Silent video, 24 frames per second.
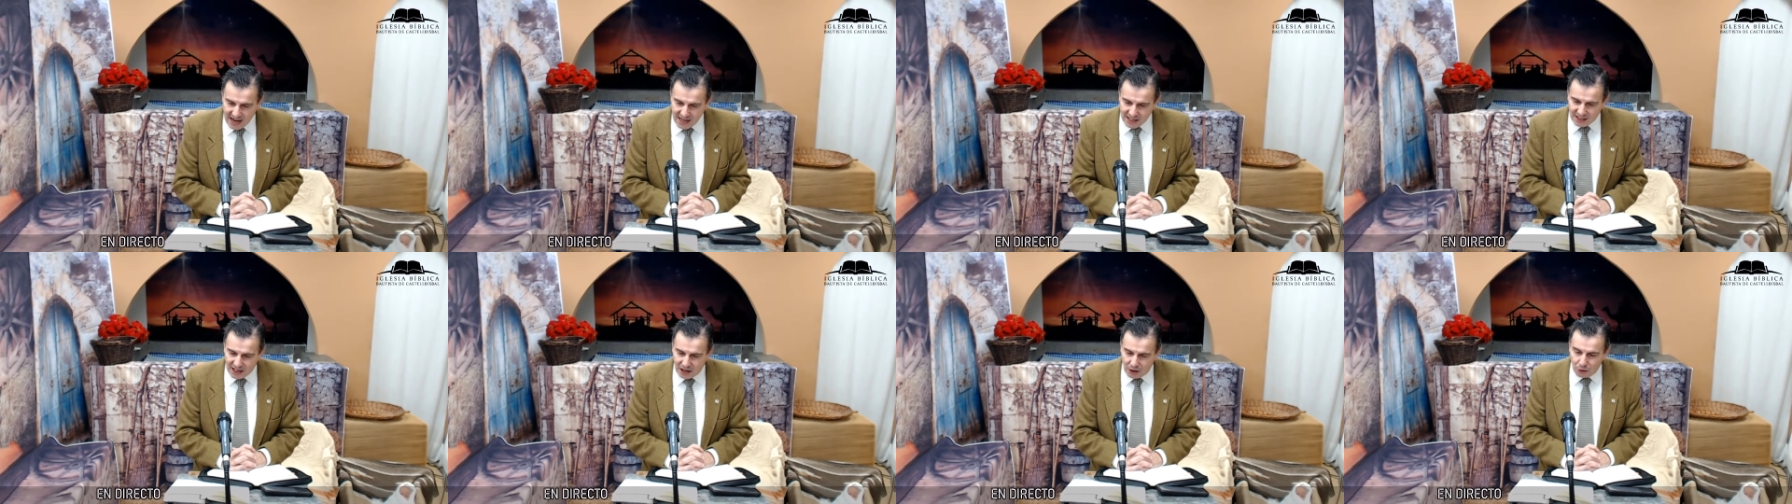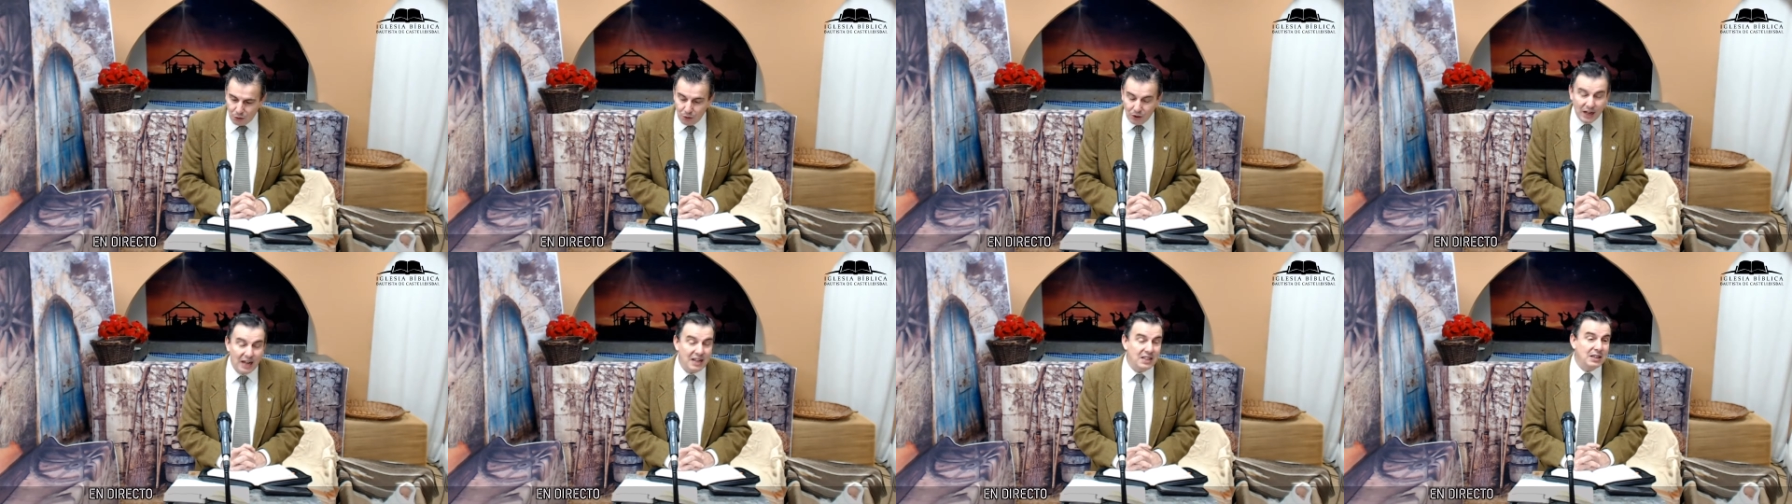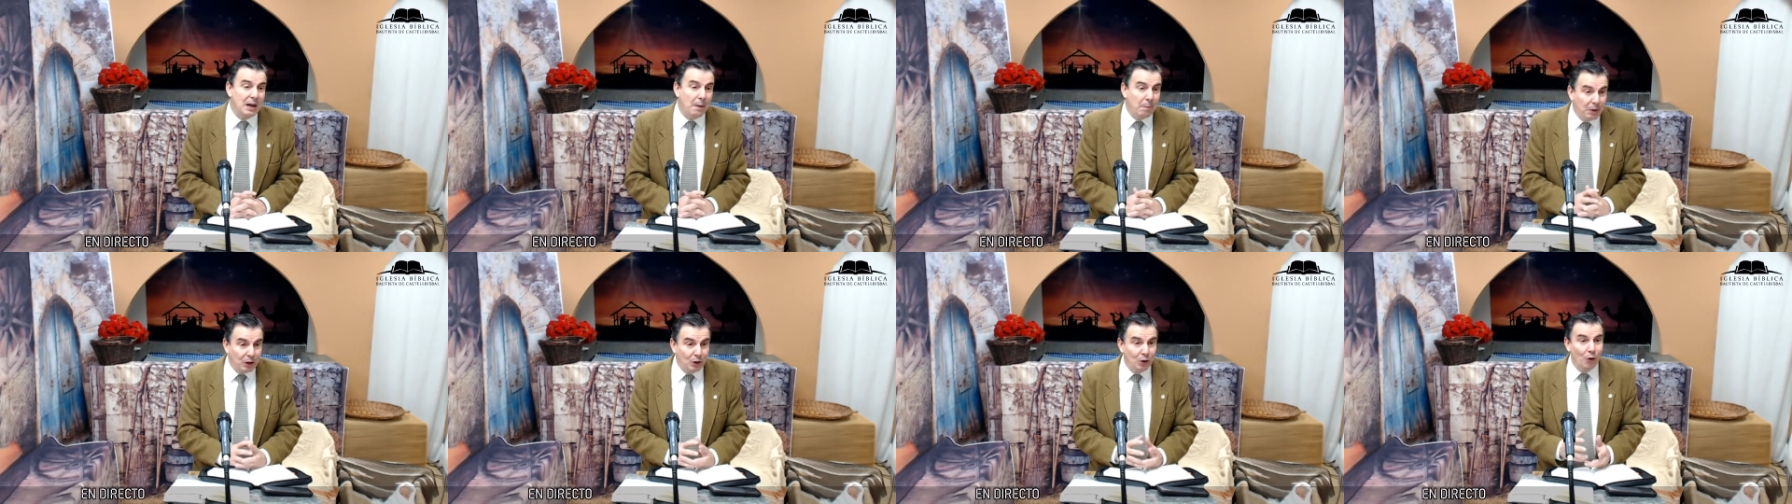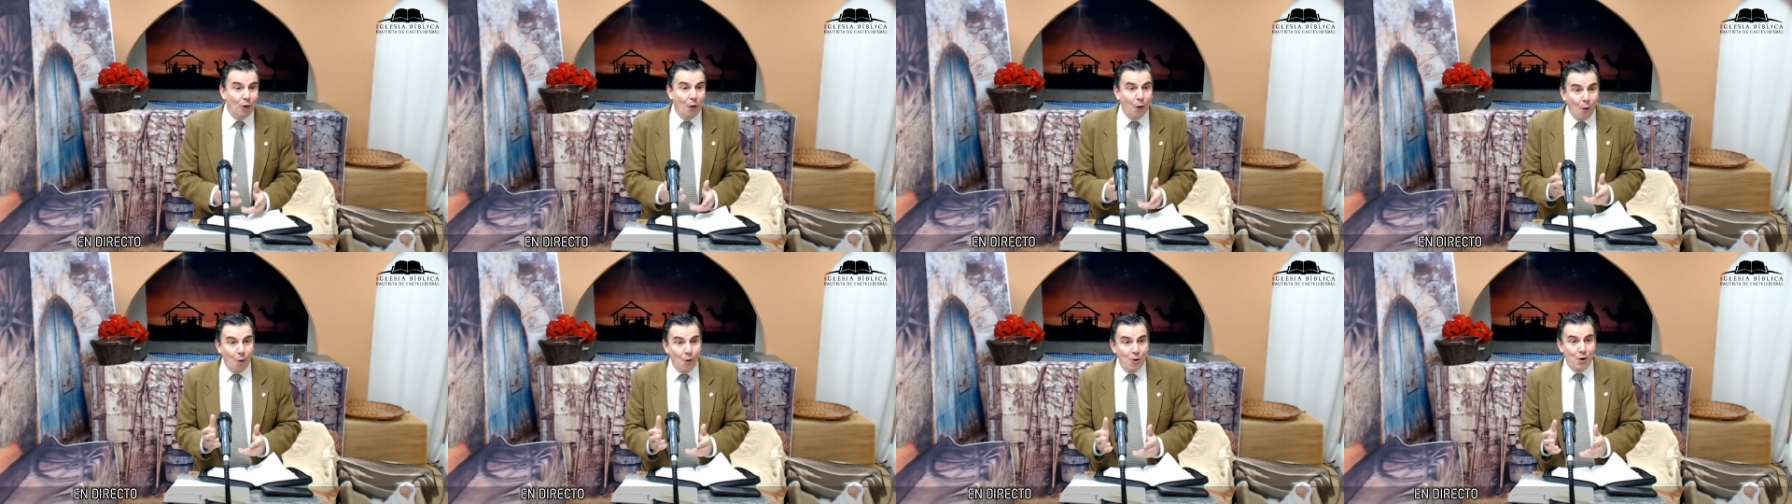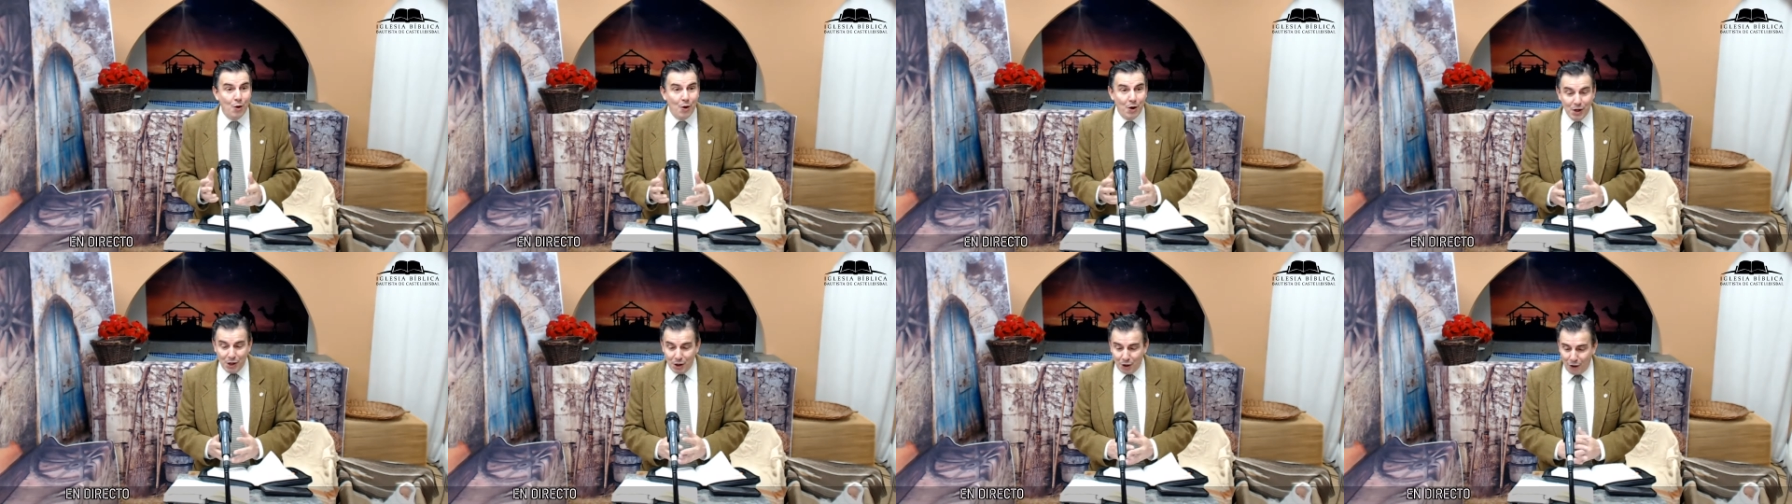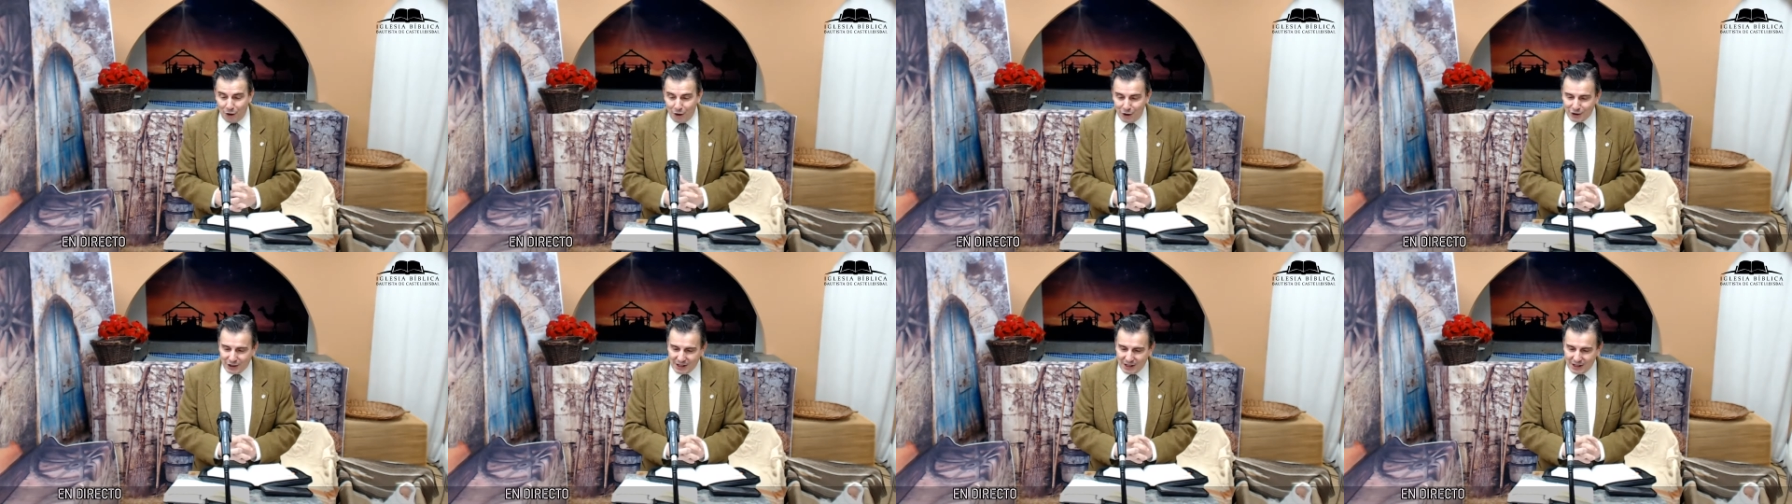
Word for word: en Lucas capítulo 1 y 2,